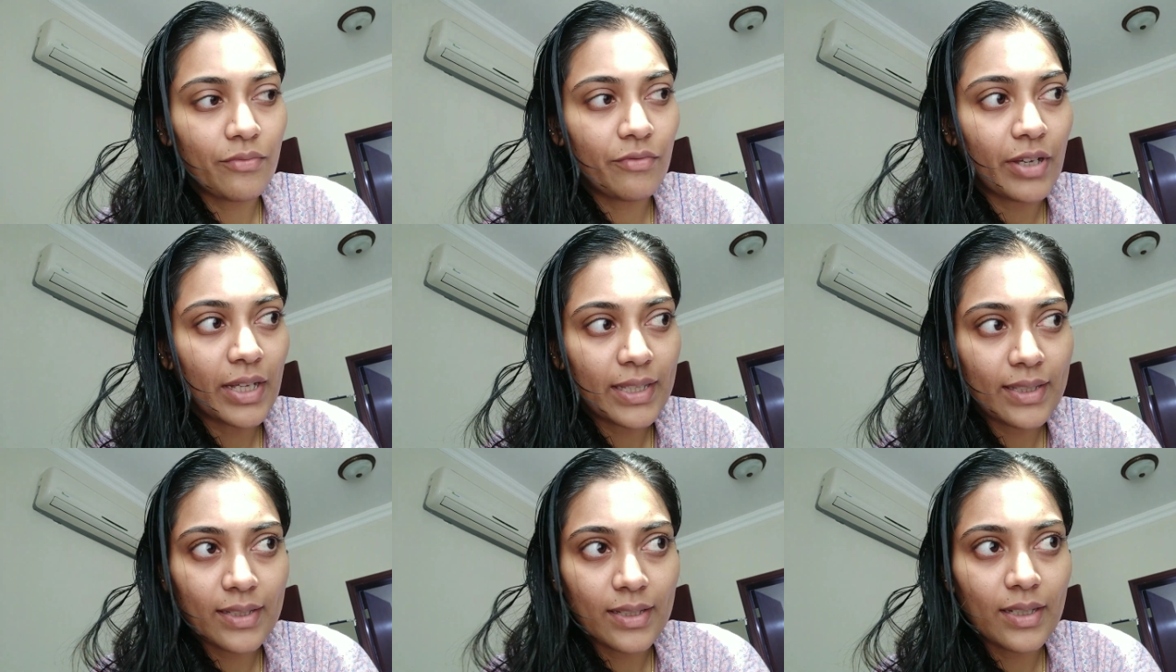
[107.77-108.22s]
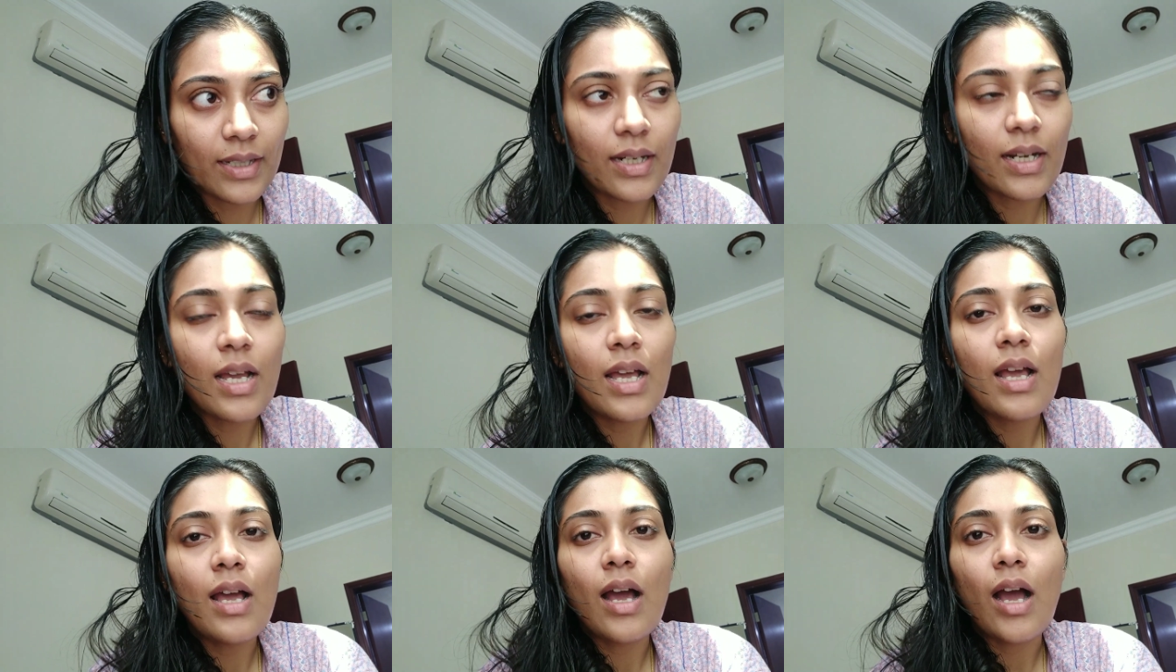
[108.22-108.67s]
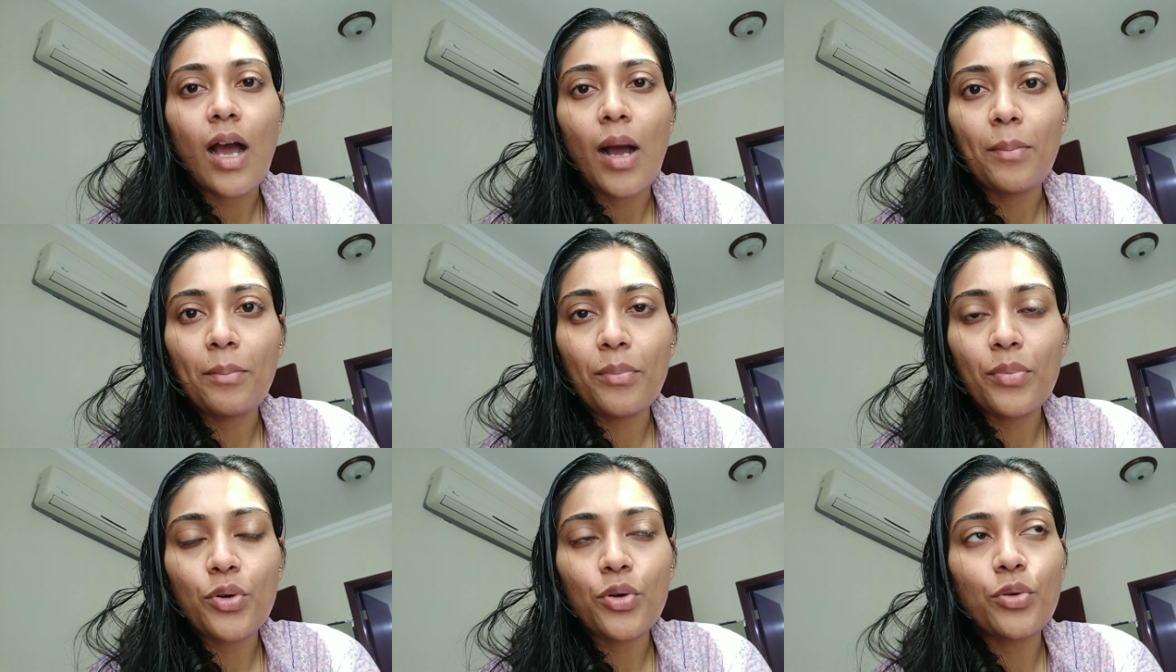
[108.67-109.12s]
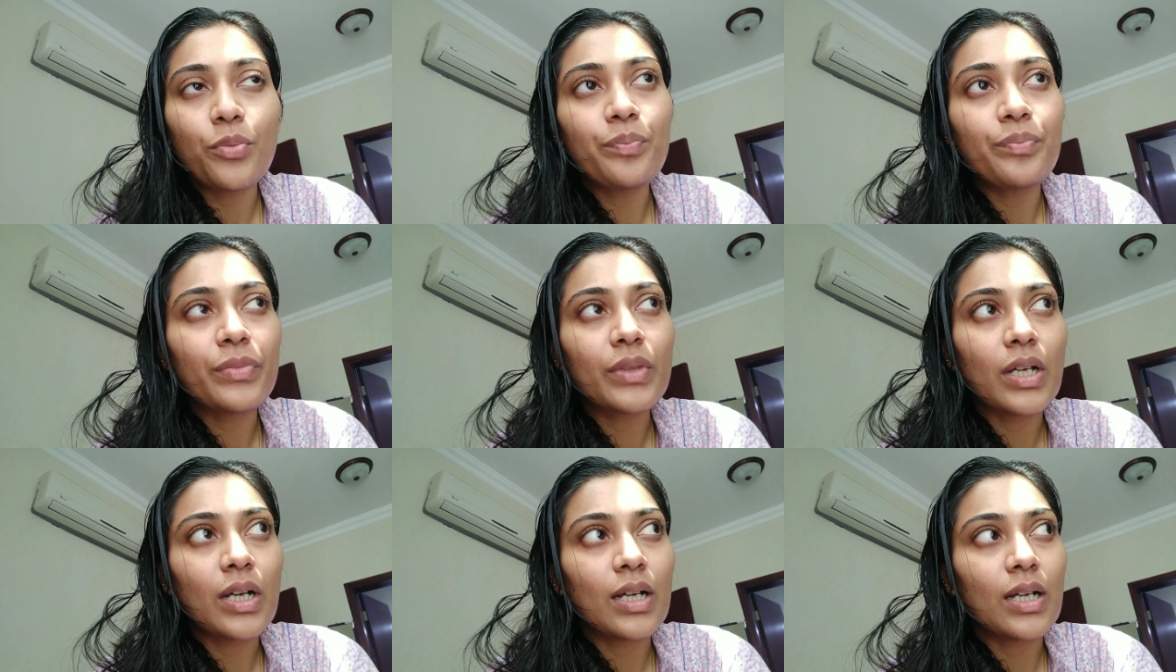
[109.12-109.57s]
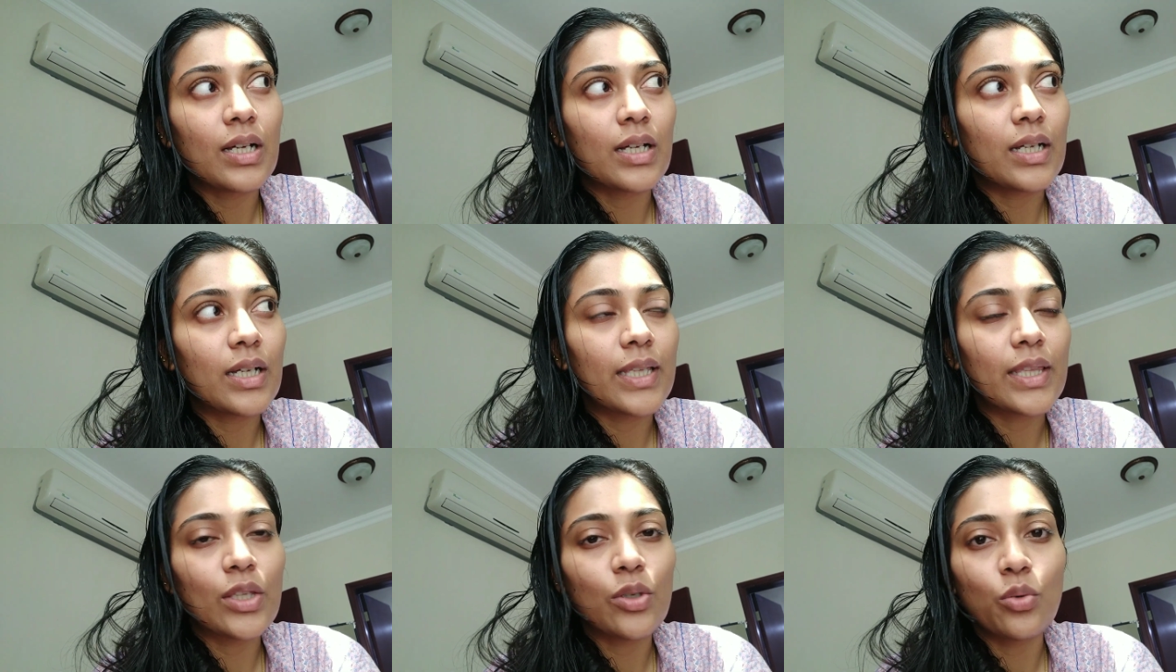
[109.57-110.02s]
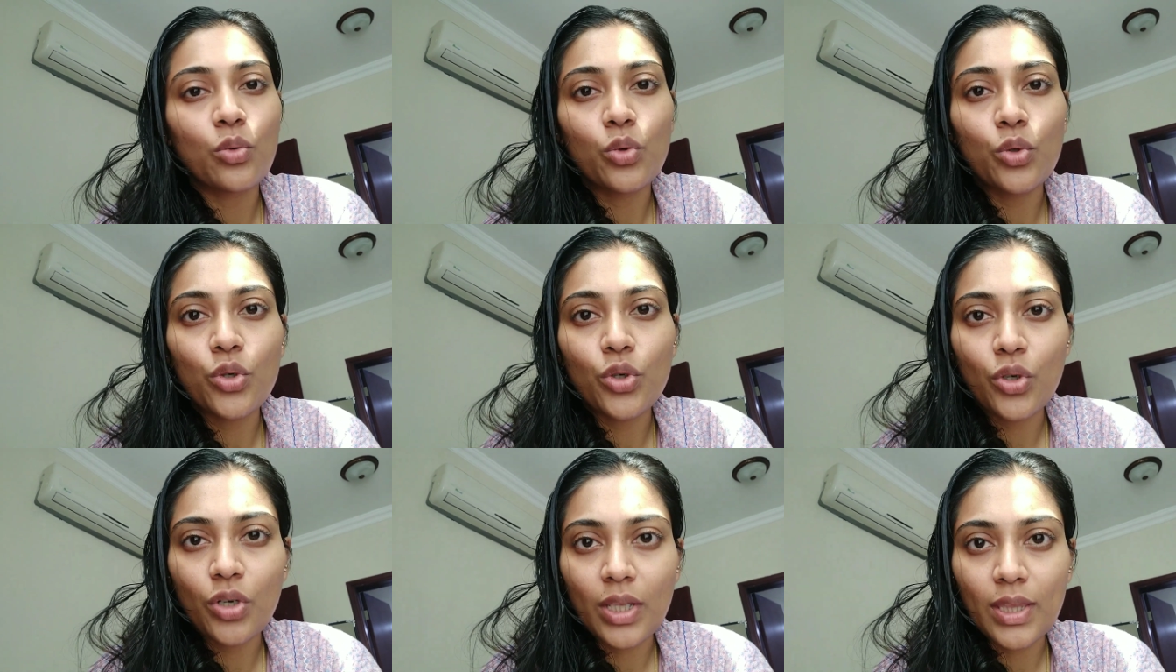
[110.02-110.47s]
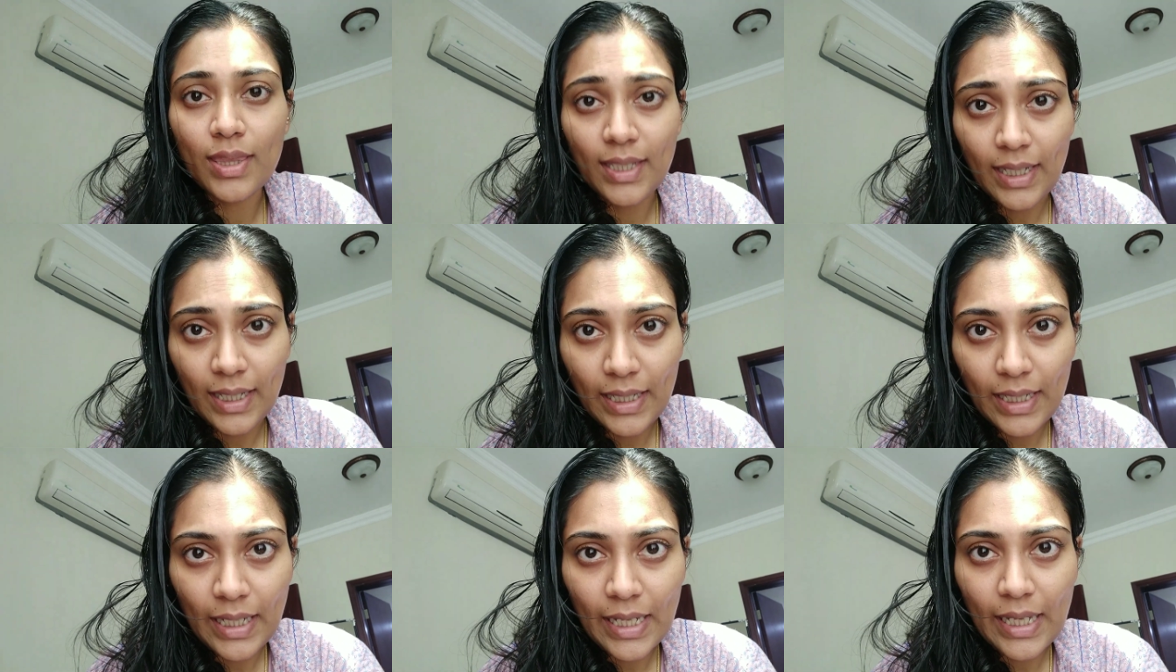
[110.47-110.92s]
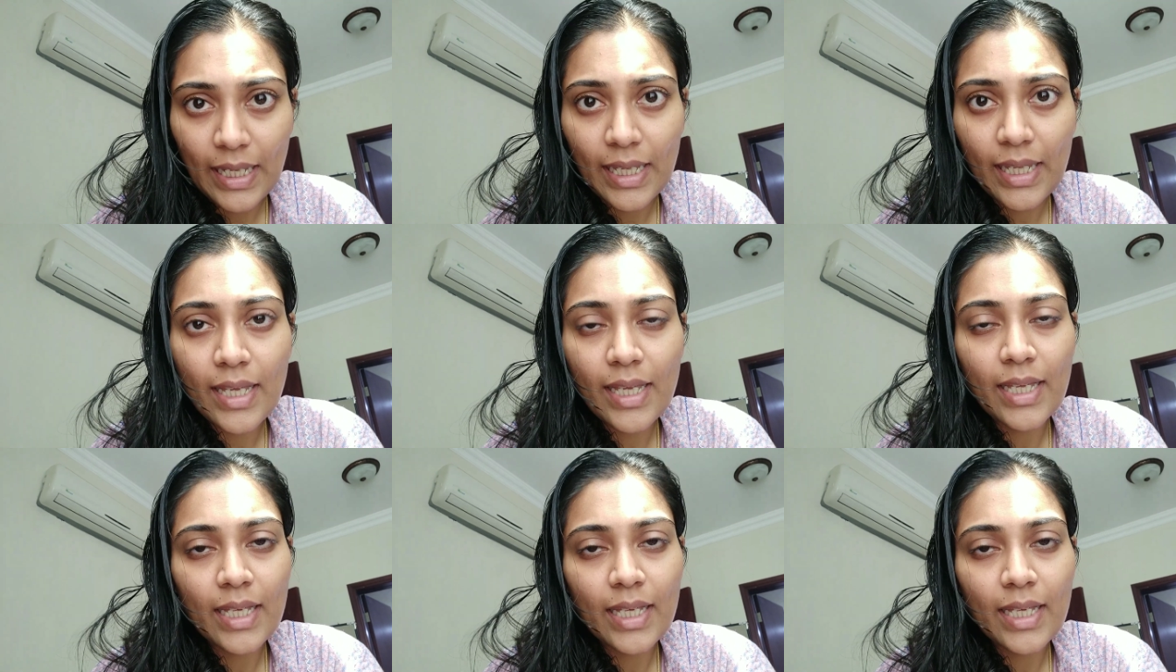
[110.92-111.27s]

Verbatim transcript: வெதர் அப்புறம் இந்த ஊரோட தண்ணி